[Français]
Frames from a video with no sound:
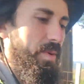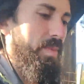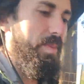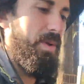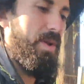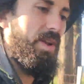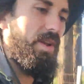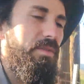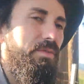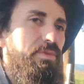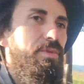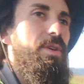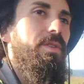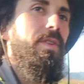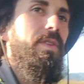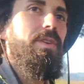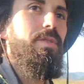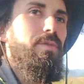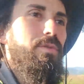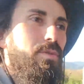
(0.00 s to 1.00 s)
en met plein la vue
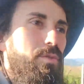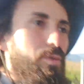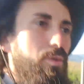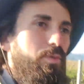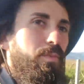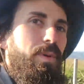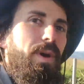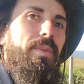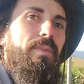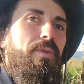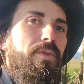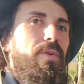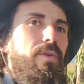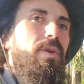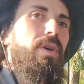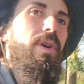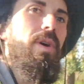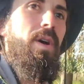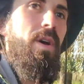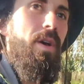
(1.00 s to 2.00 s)
avec une superbe
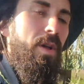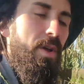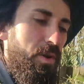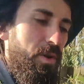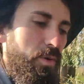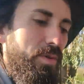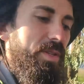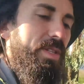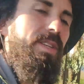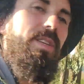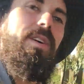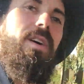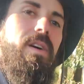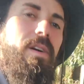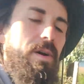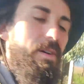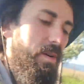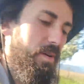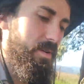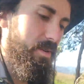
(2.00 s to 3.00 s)
euh,
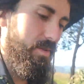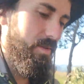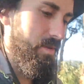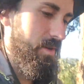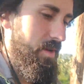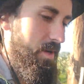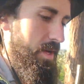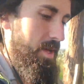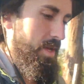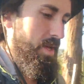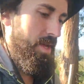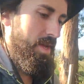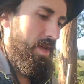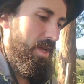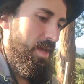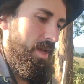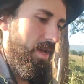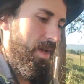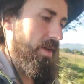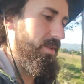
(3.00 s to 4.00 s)
l'océan, euh,
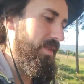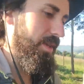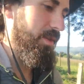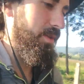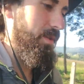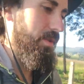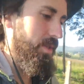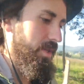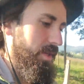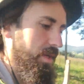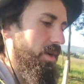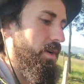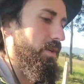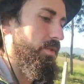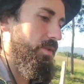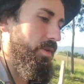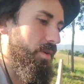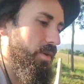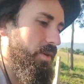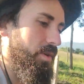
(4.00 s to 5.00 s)
avec euh, des
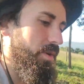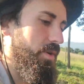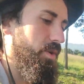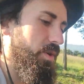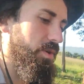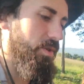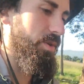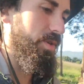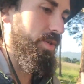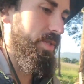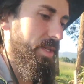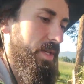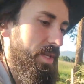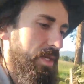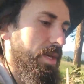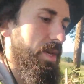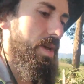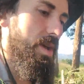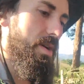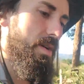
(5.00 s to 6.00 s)
grandes roches. C'est
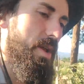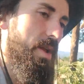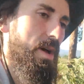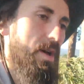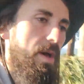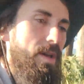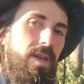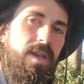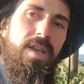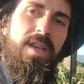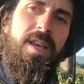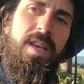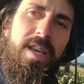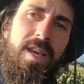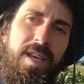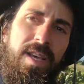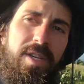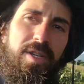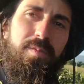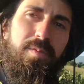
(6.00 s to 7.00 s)
voilà,
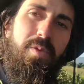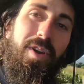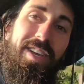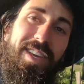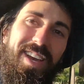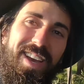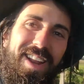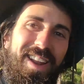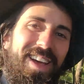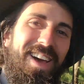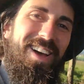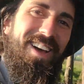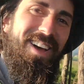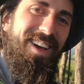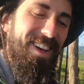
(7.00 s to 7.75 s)
je me régale.